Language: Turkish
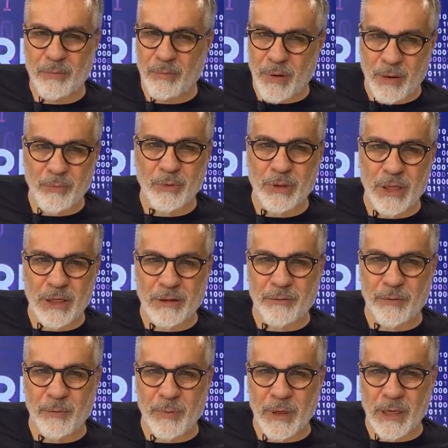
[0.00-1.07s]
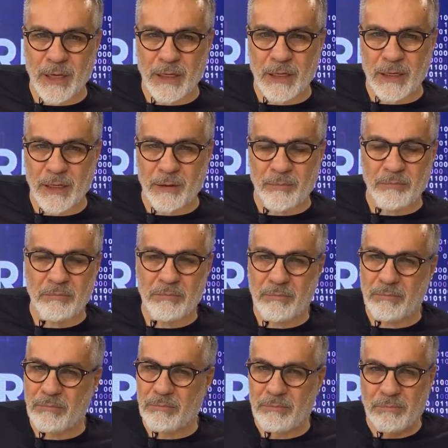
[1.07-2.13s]
Ben bu teklifimi yenileyim.
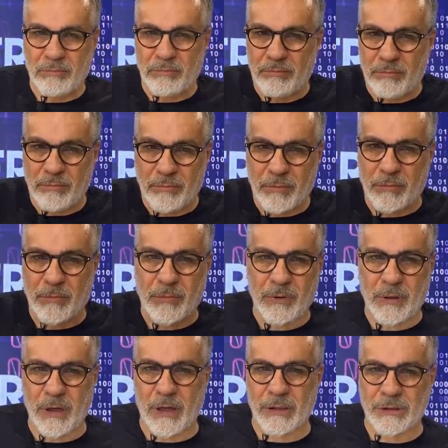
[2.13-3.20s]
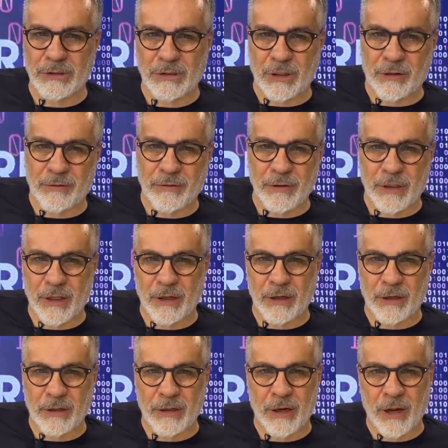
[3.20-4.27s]
Karşı tarafın
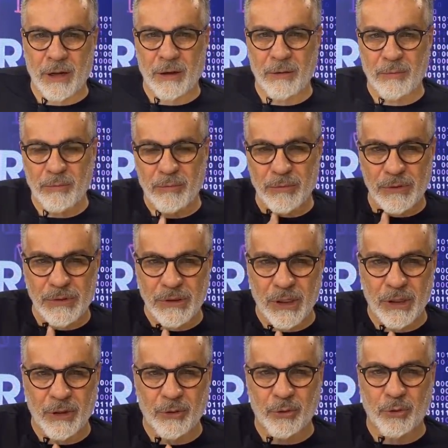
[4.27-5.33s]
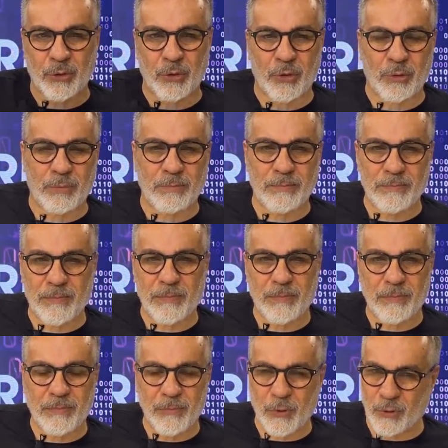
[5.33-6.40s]
kararına saygı duyuyorum.
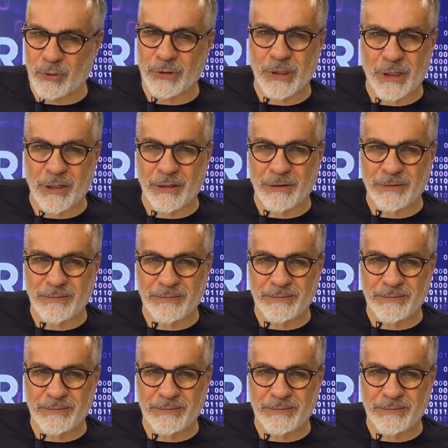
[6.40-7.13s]
Hoşçakalın.